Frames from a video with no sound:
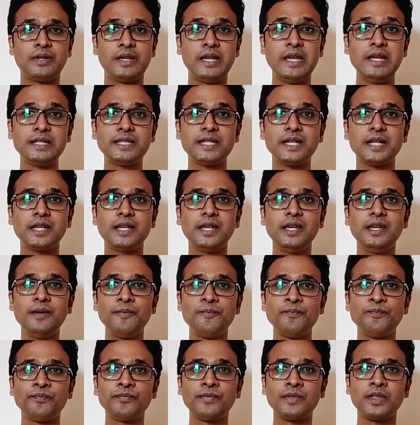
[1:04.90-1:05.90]
খেয়ে থাকে
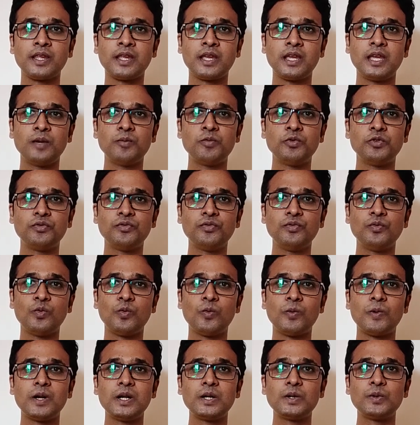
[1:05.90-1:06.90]
এবং
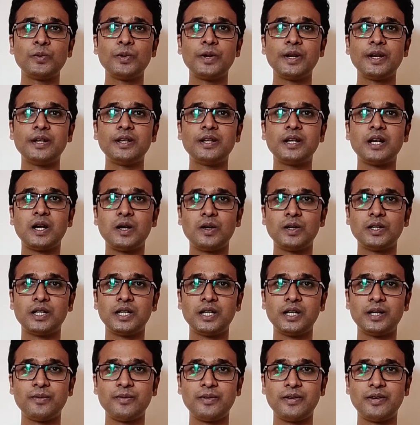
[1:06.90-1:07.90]
ওয়ার্ল্ড ওয়াইড
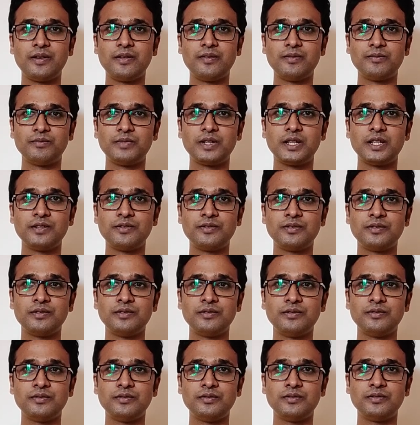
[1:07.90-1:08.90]
খাওয়া মানে
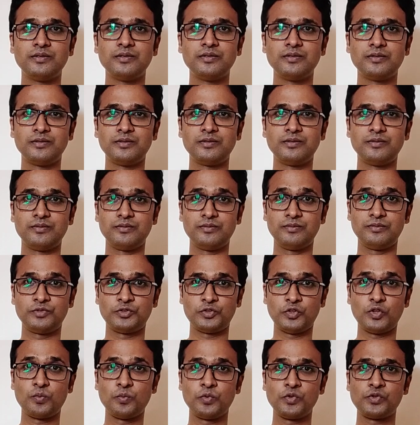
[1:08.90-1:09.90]

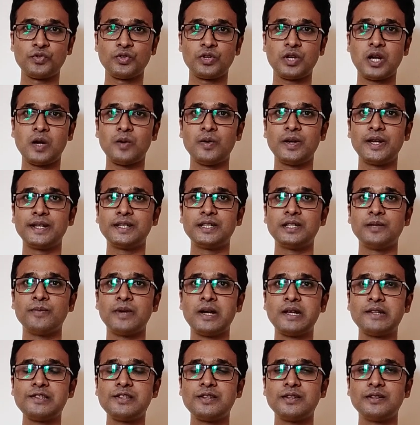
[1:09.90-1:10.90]
সর্বোচ্চ খাওয়া একটি
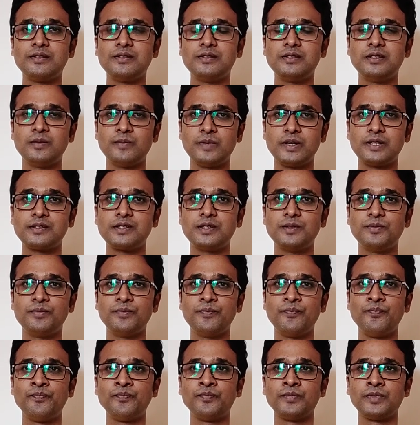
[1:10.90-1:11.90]
মাছ যে মাছটি
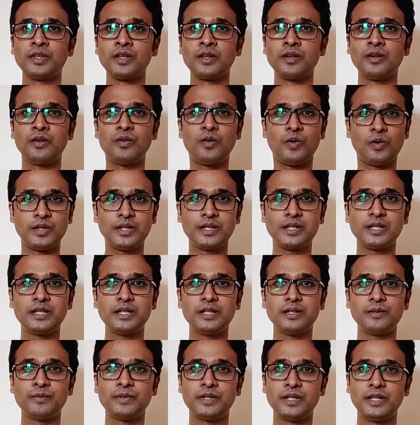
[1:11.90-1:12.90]
অনেক
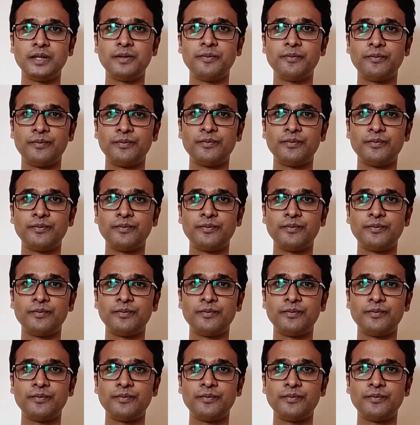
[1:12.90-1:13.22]
মানে